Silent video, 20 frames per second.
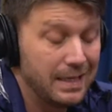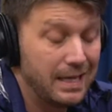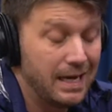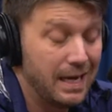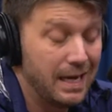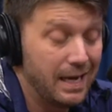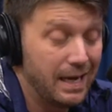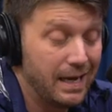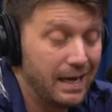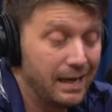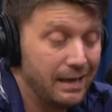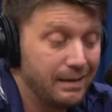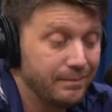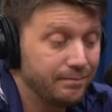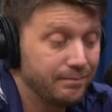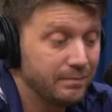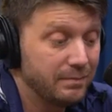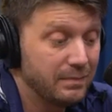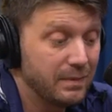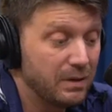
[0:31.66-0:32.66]
É,
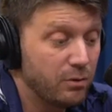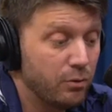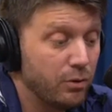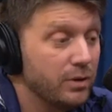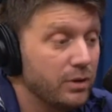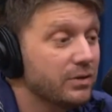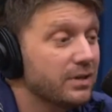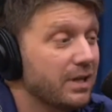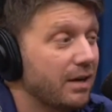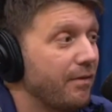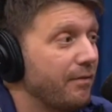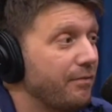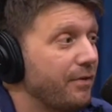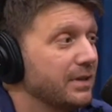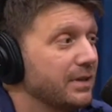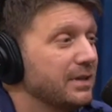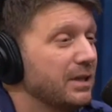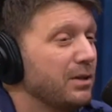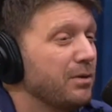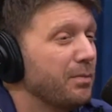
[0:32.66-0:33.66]
quando eu estava
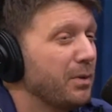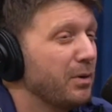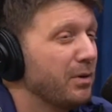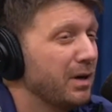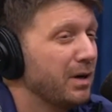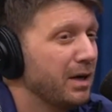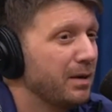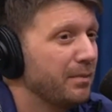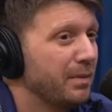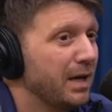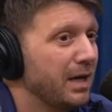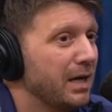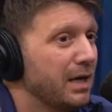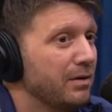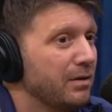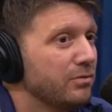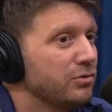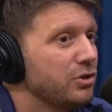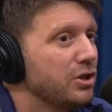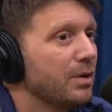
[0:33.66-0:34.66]
fazendo o programa,
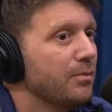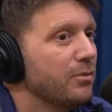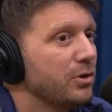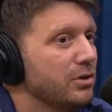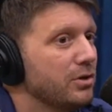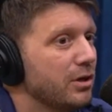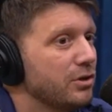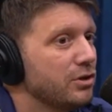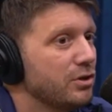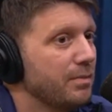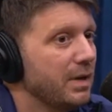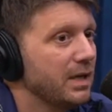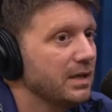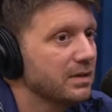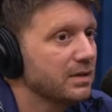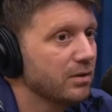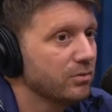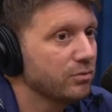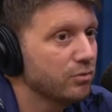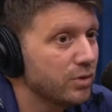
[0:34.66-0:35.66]
eu não tinha muita
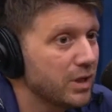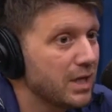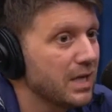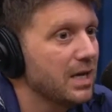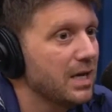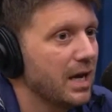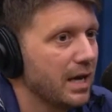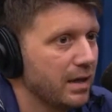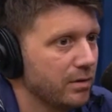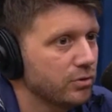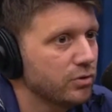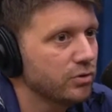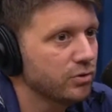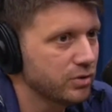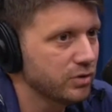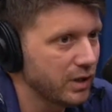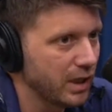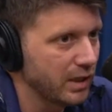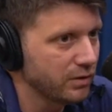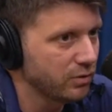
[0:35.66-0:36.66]
dimensão do que, que era o
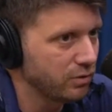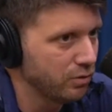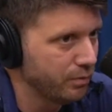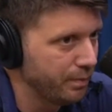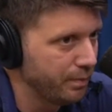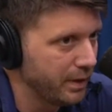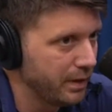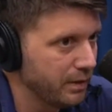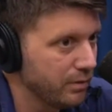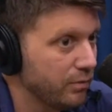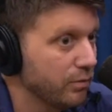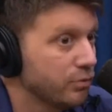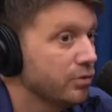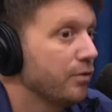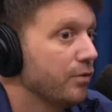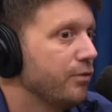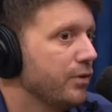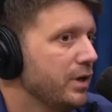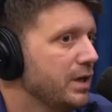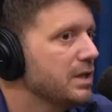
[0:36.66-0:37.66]
sucesso do Pânico. Eu
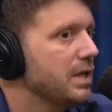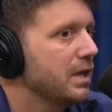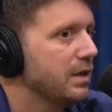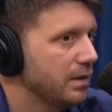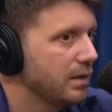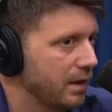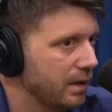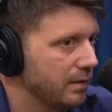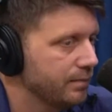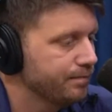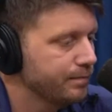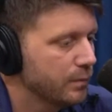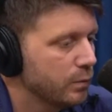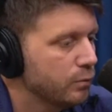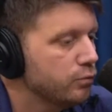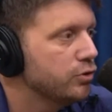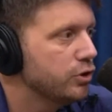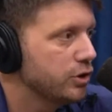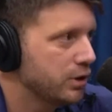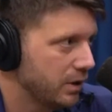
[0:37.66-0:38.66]
só fui entender
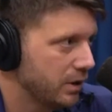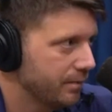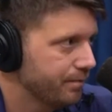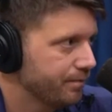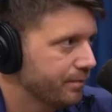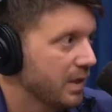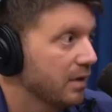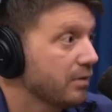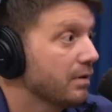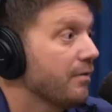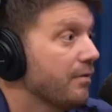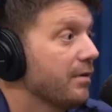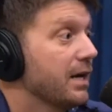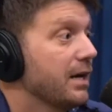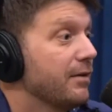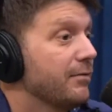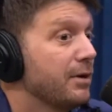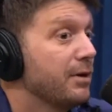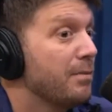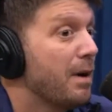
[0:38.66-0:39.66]
um dia que eu estava
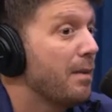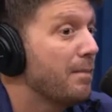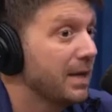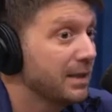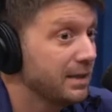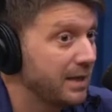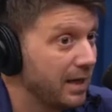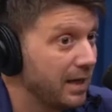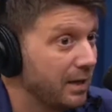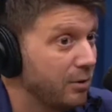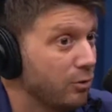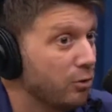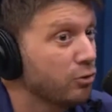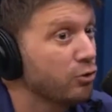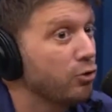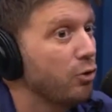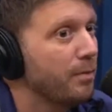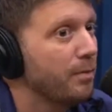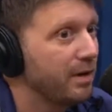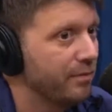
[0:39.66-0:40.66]
gravando uma matéria no
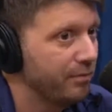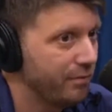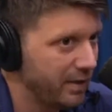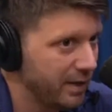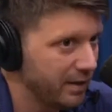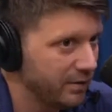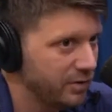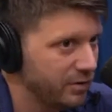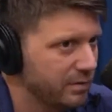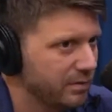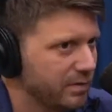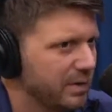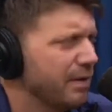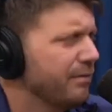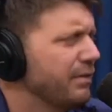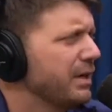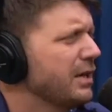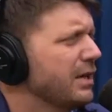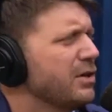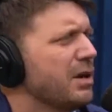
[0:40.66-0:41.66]
Oktoberfest. E, na
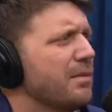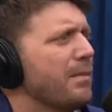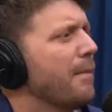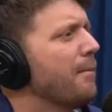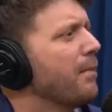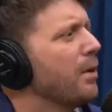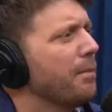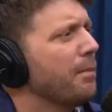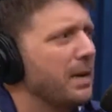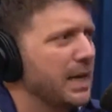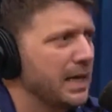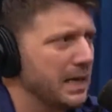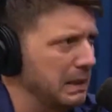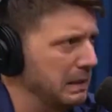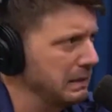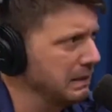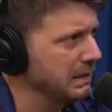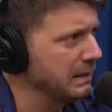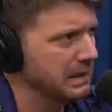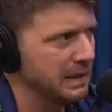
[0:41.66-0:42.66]
verdade, era uma
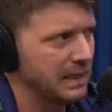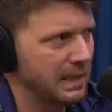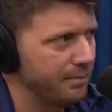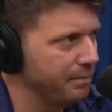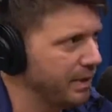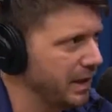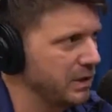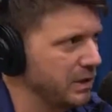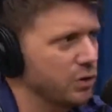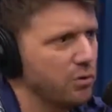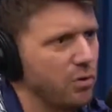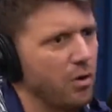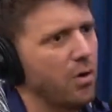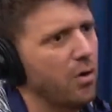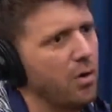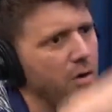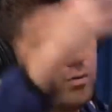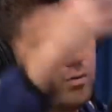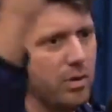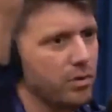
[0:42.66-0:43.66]
propaganda, sei lá, para
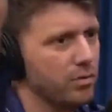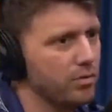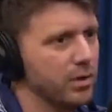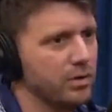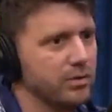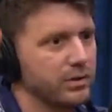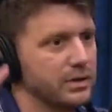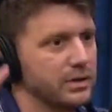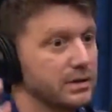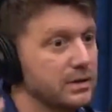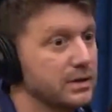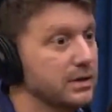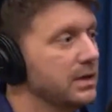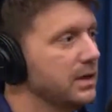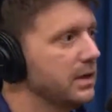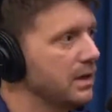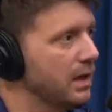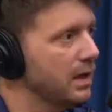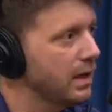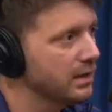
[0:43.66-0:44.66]
escola, alguma coisa assim,
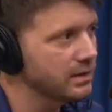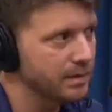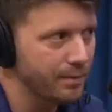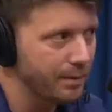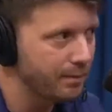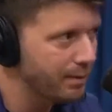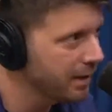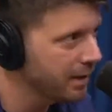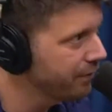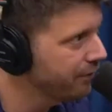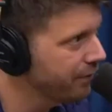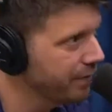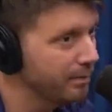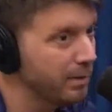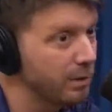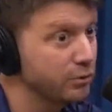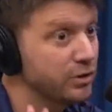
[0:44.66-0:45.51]
que essa propaganda foi animal.